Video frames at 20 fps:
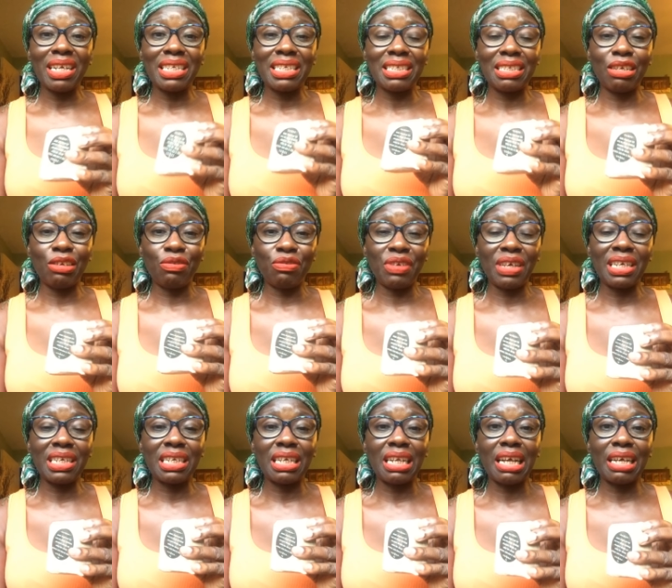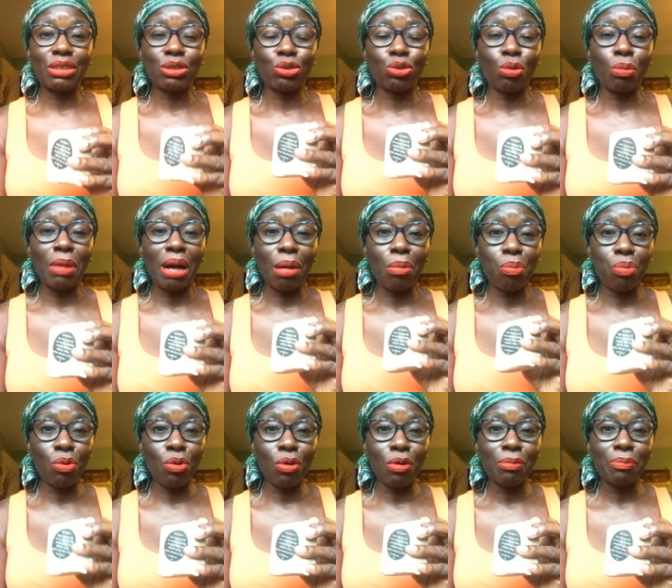les effets qu'il a sur ma
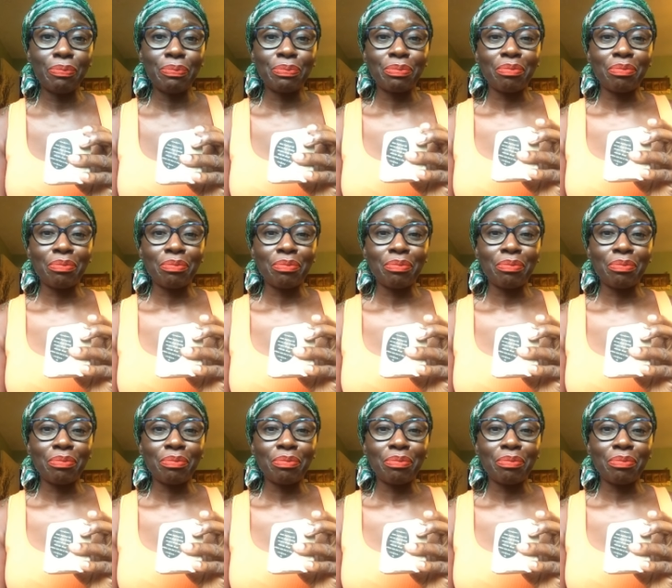peau.